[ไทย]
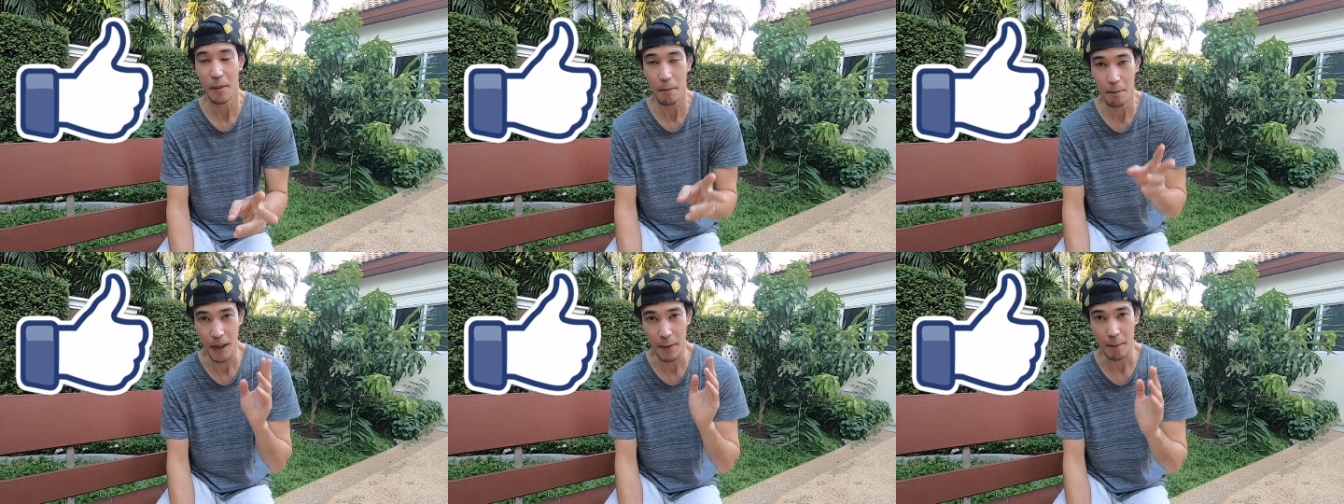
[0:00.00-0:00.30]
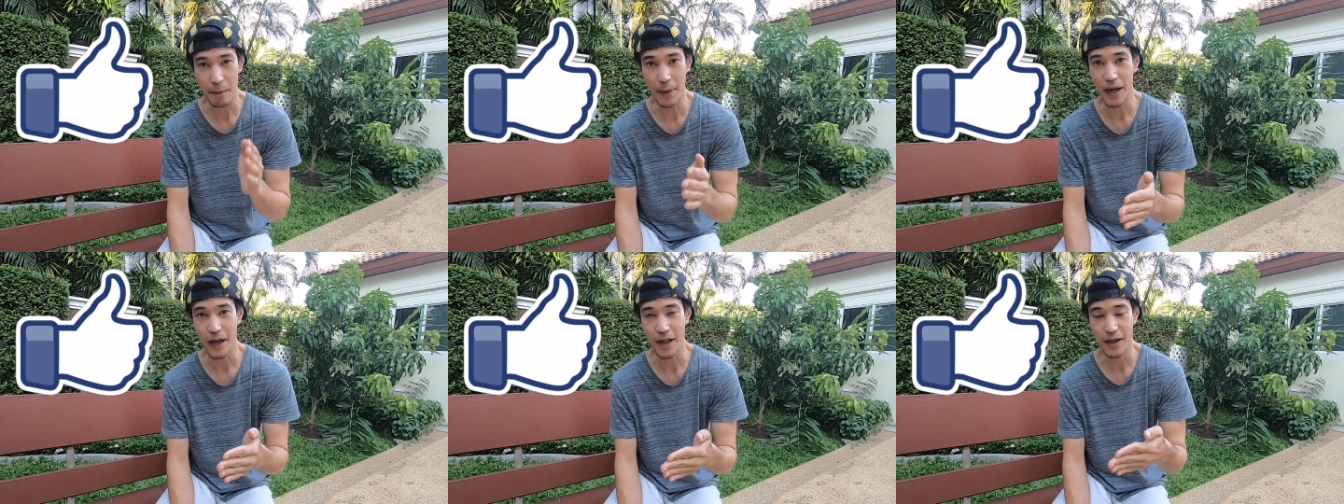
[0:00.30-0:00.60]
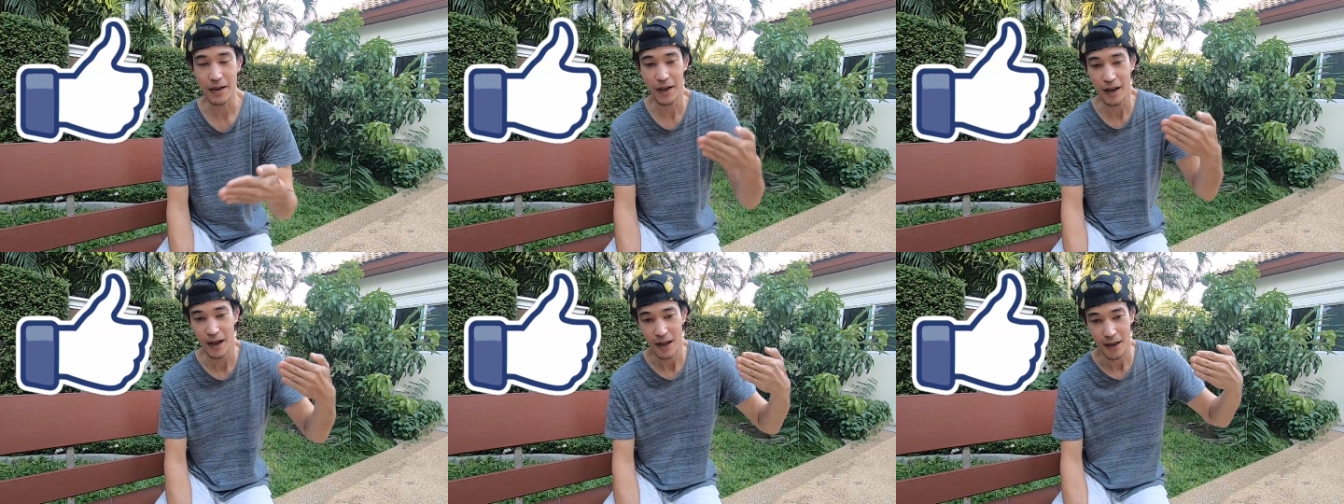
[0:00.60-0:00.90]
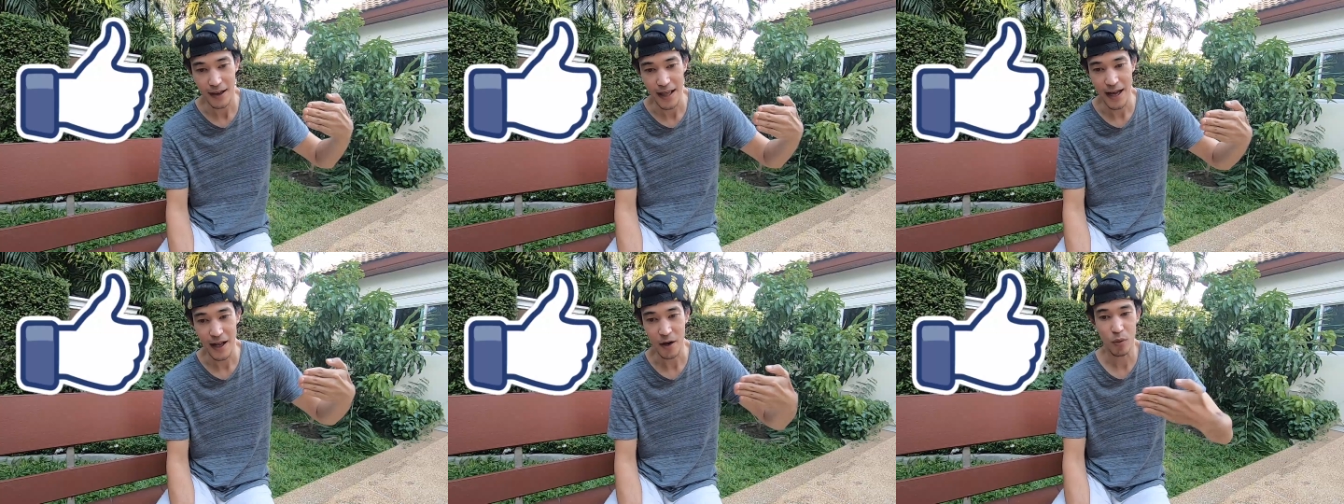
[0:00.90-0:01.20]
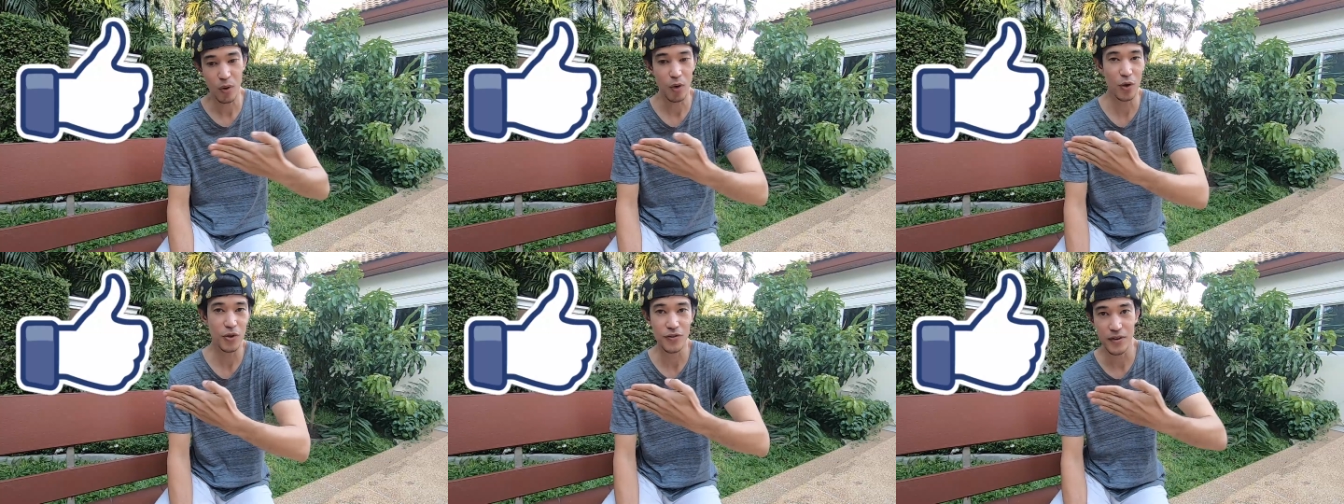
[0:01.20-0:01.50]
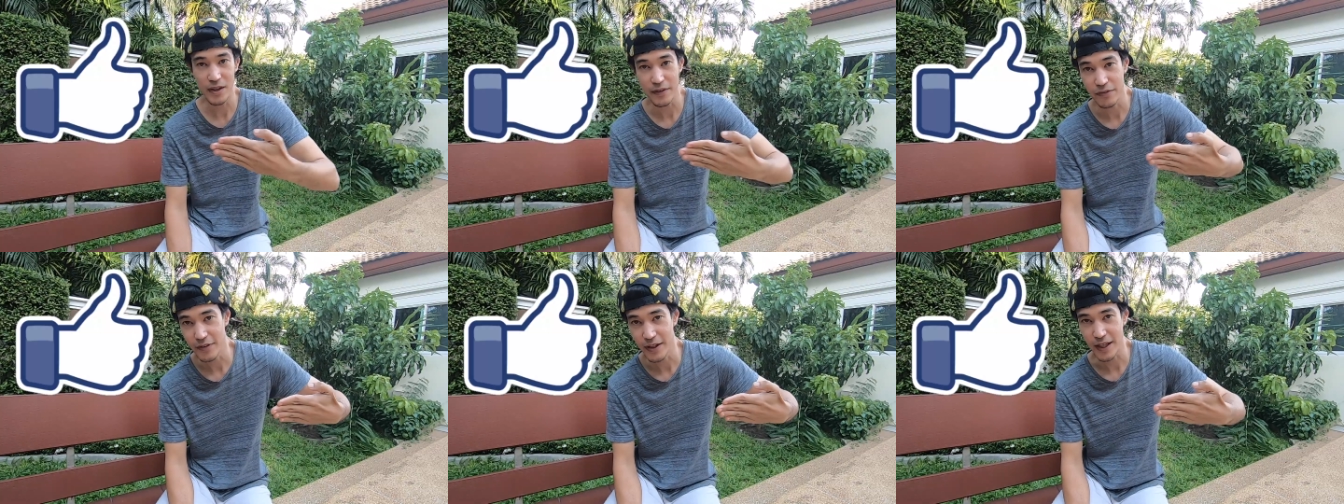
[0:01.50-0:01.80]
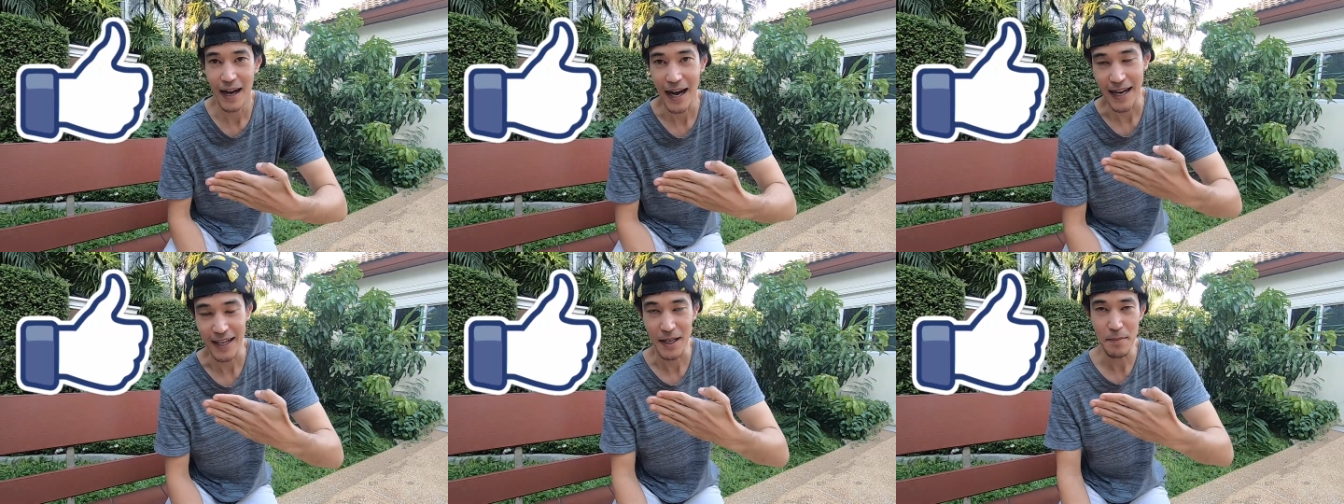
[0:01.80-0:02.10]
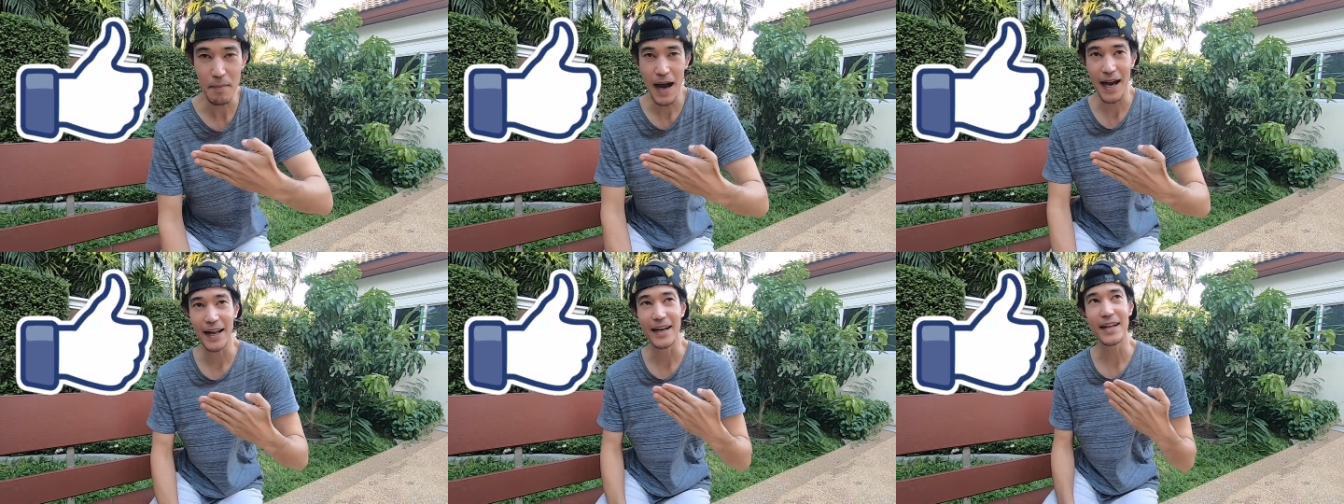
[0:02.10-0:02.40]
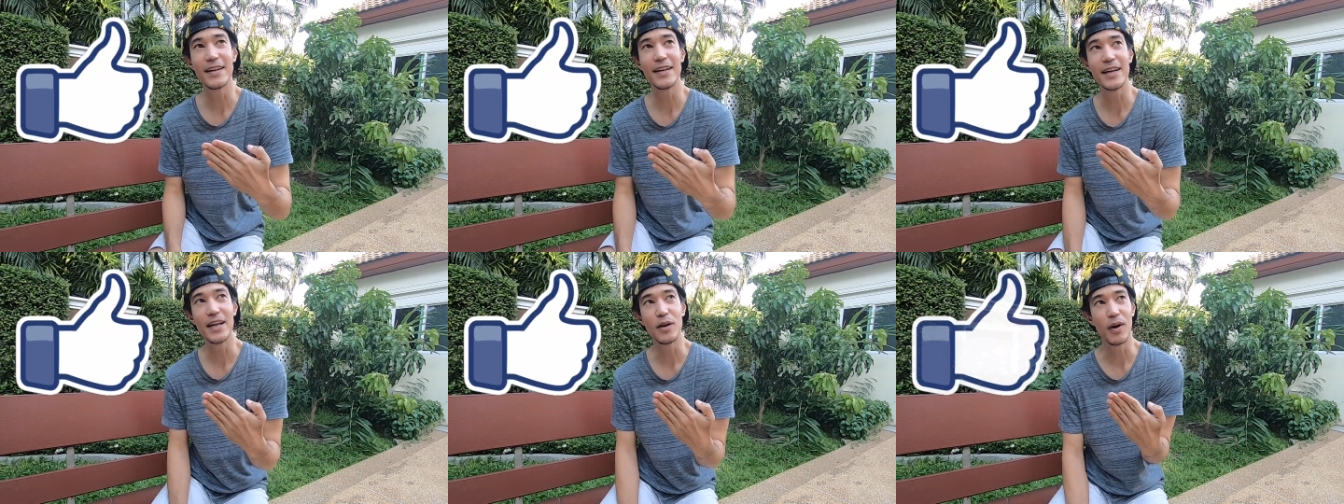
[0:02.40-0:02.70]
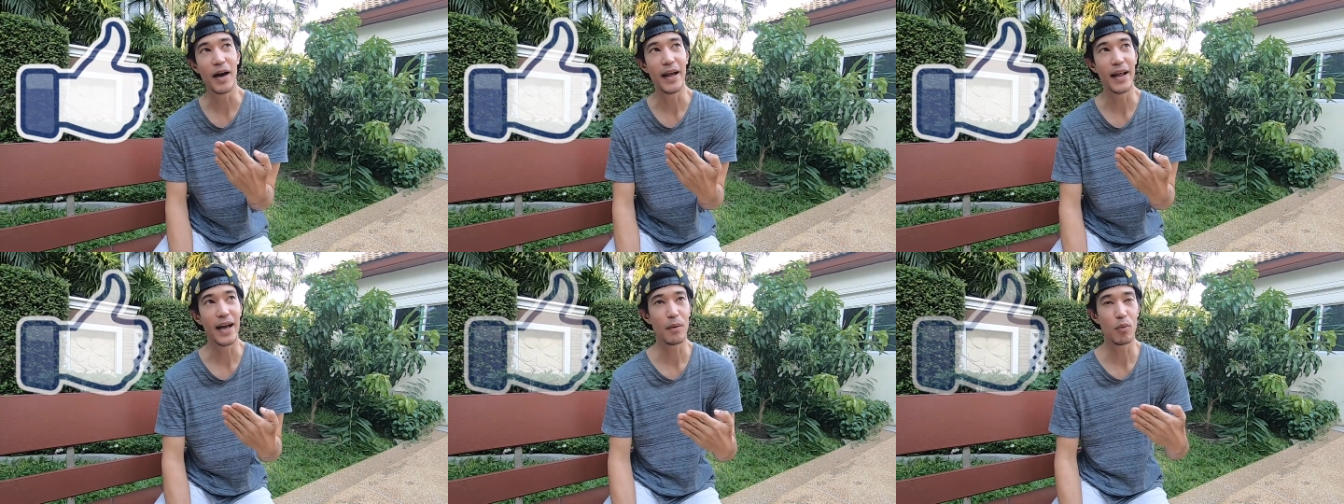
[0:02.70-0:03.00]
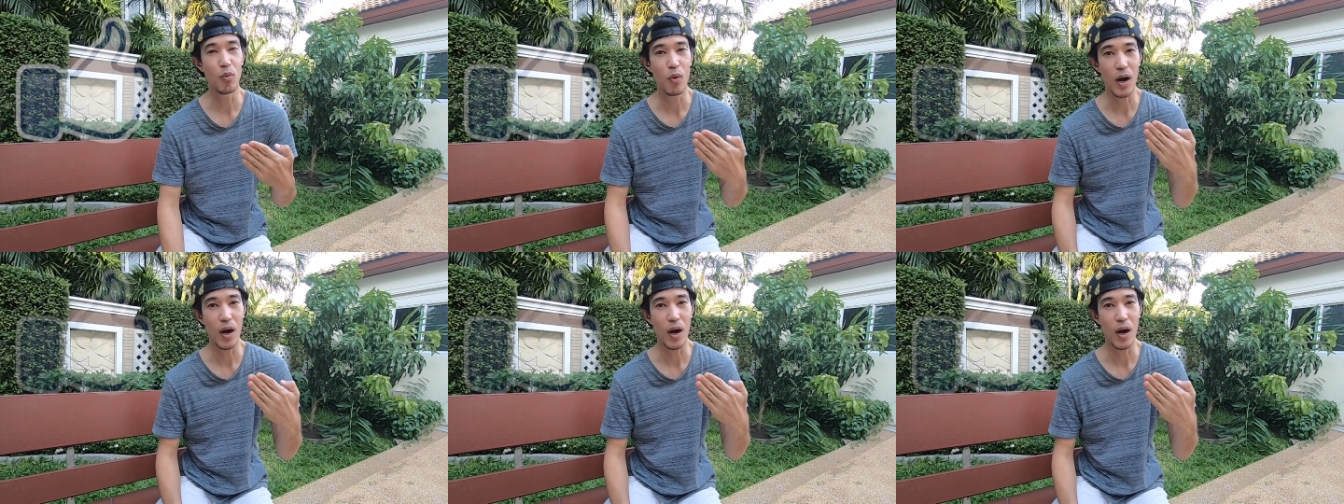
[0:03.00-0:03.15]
มันเป็น lateral stiffness อธิบายนิดนึงดีกว่านะครับ